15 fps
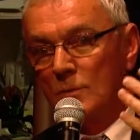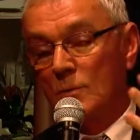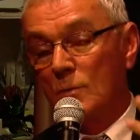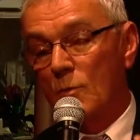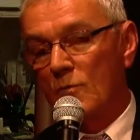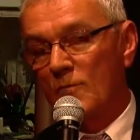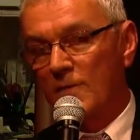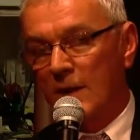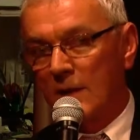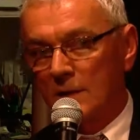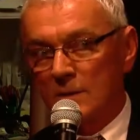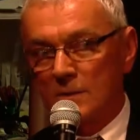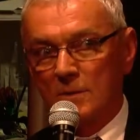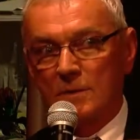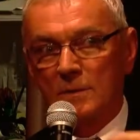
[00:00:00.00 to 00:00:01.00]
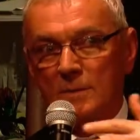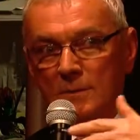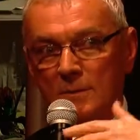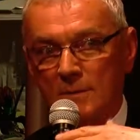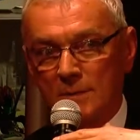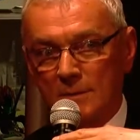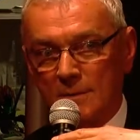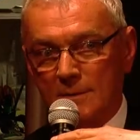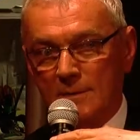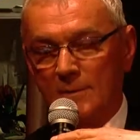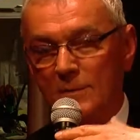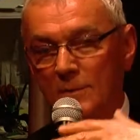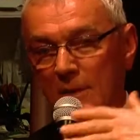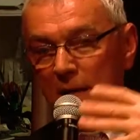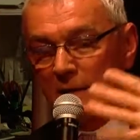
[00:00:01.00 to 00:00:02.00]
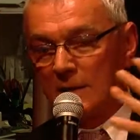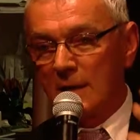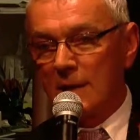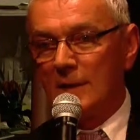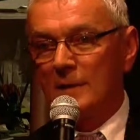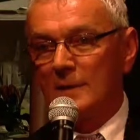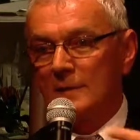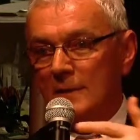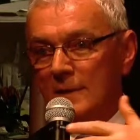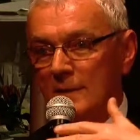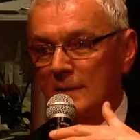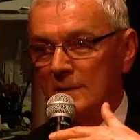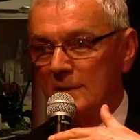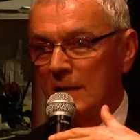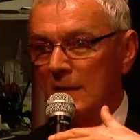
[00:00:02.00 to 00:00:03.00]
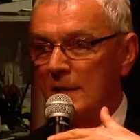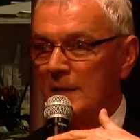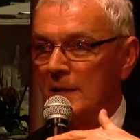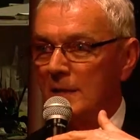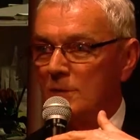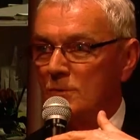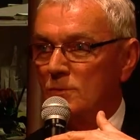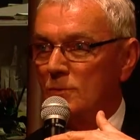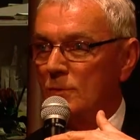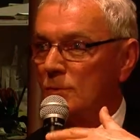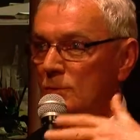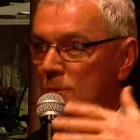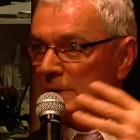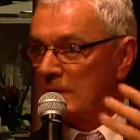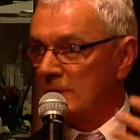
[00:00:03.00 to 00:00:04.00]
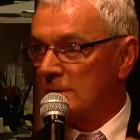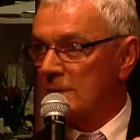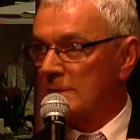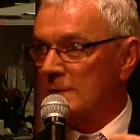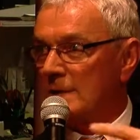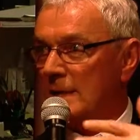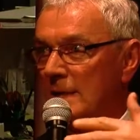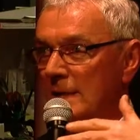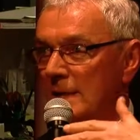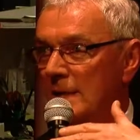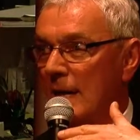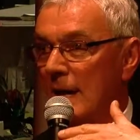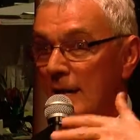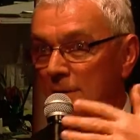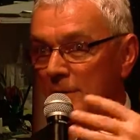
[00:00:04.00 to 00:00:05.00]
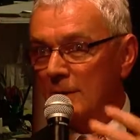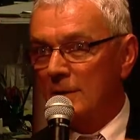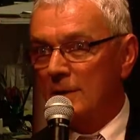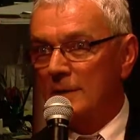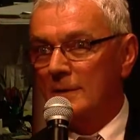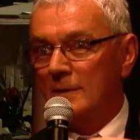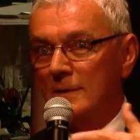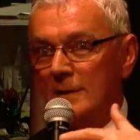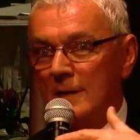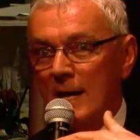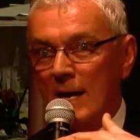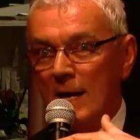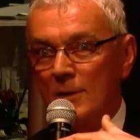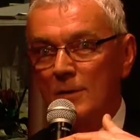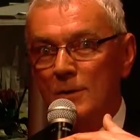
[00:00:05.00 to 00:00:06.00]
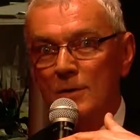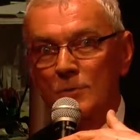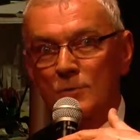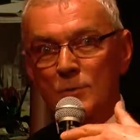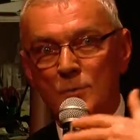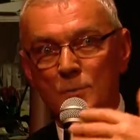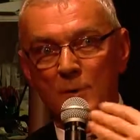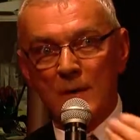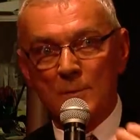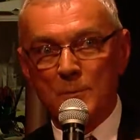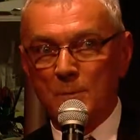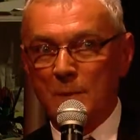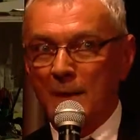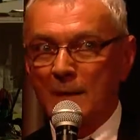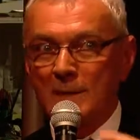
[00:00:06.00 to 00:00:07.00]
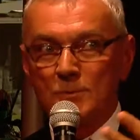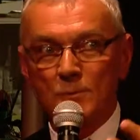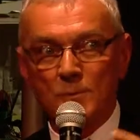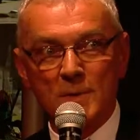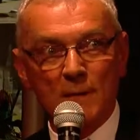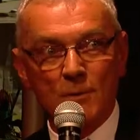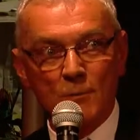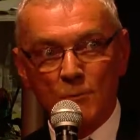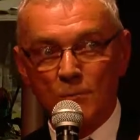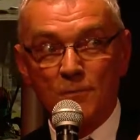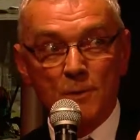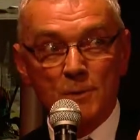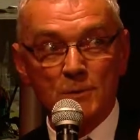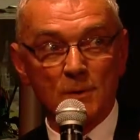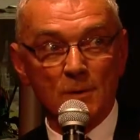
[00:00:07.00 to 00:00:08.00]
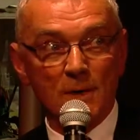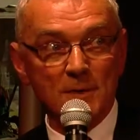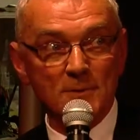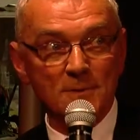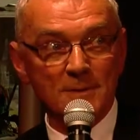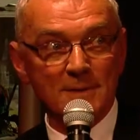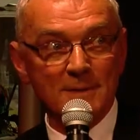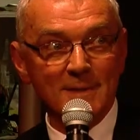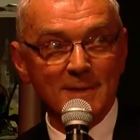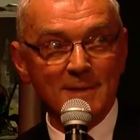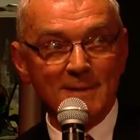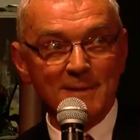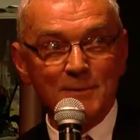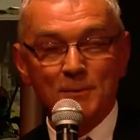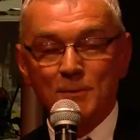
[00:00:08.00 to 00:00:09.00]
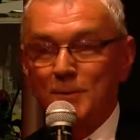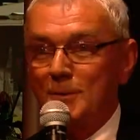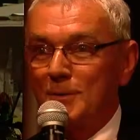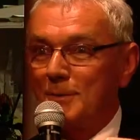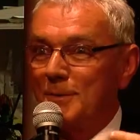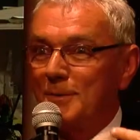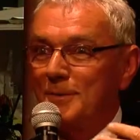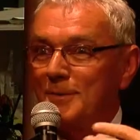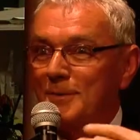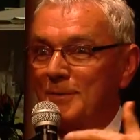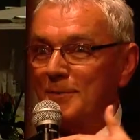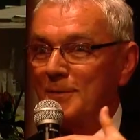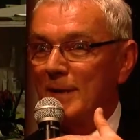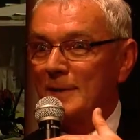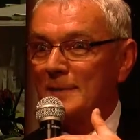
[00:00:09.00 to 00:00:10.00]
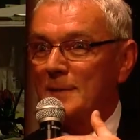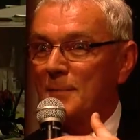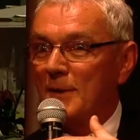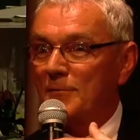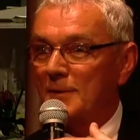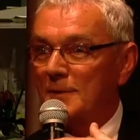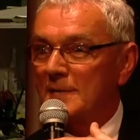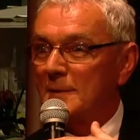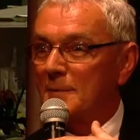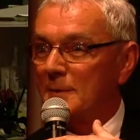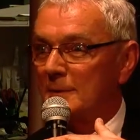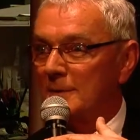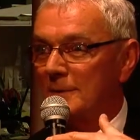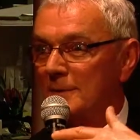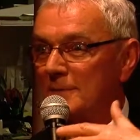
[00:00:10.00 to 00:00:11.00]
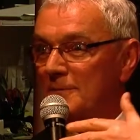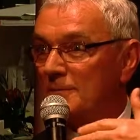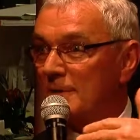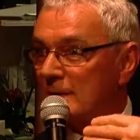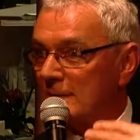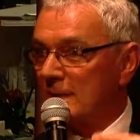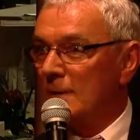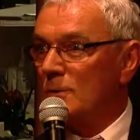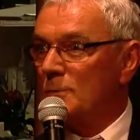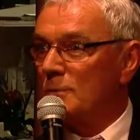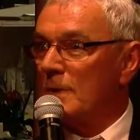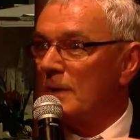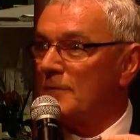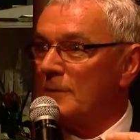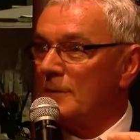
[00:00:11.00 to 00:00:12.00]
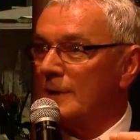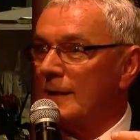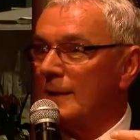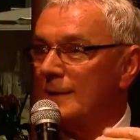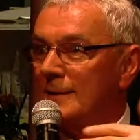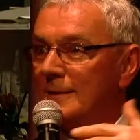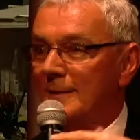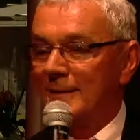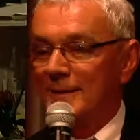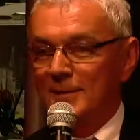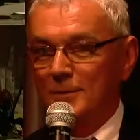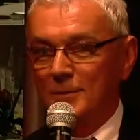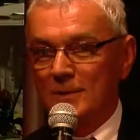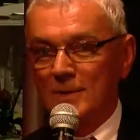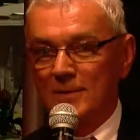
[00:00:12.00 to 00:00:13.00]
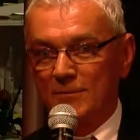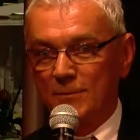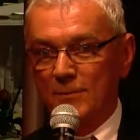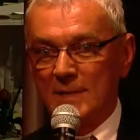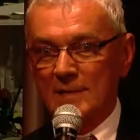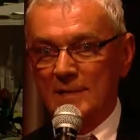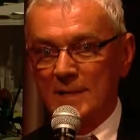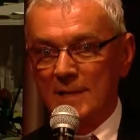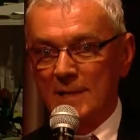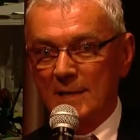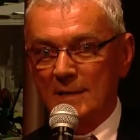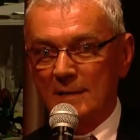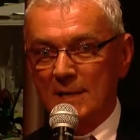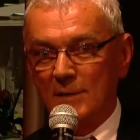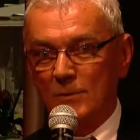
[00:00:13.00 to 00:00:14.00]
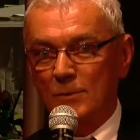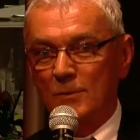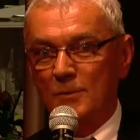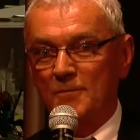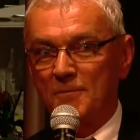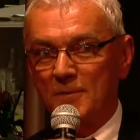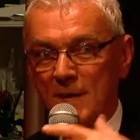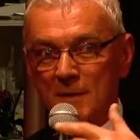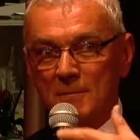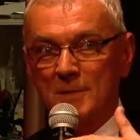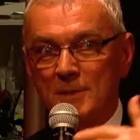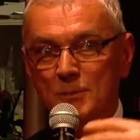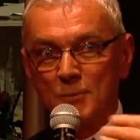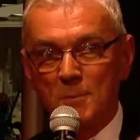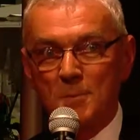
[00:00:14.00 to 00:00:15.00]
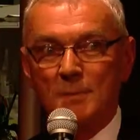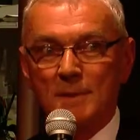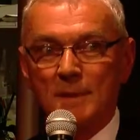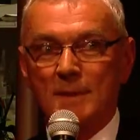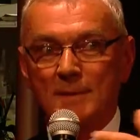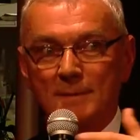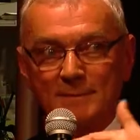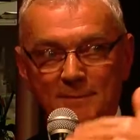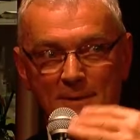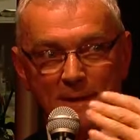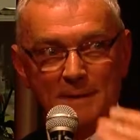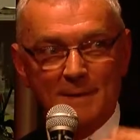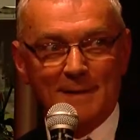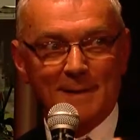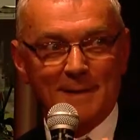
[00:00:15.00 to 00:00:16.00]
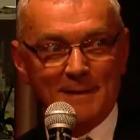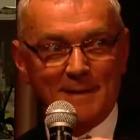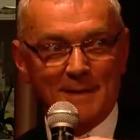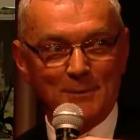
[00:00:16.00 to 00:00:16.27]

convaincre euh, quelqu'un d'aller sur une autre agence, d'aller ailleurs, alors que pour la plupart, ils sont bien en confort sur leur agence. Donc euh, voilà, c'est pas forcément euh, facile non plus à vendre. Hein. Donc il faut essayer d'être ferme et souple. Alors voilà, il y a,